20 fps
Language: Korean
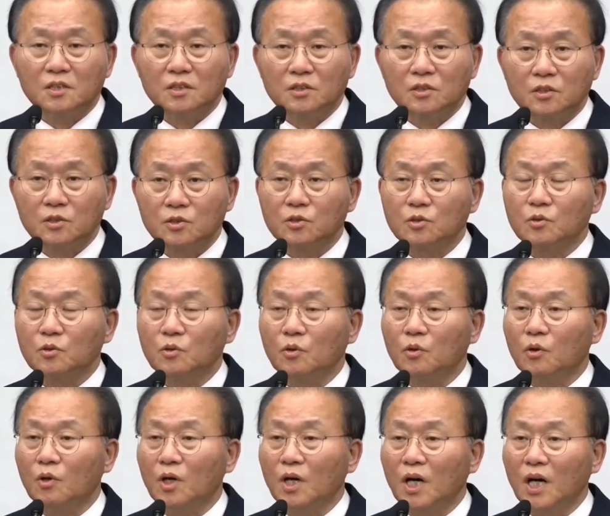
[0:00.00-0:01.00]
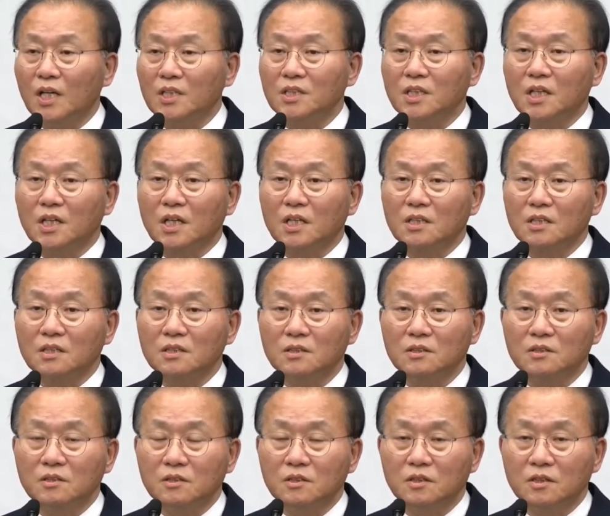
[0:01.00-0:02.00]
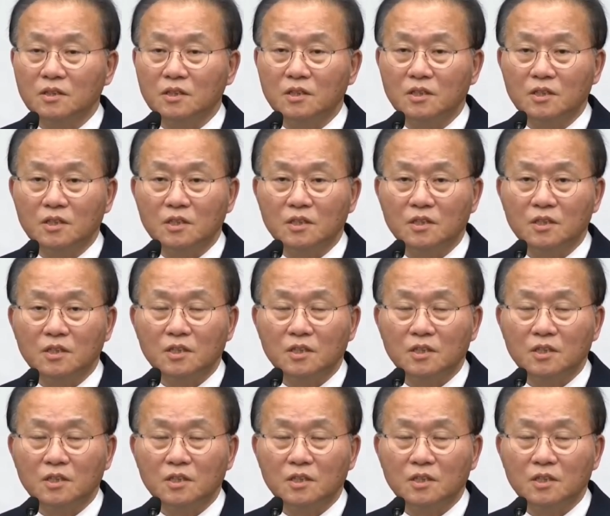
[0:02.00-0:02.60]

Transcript: 스스로 하지 않았던 이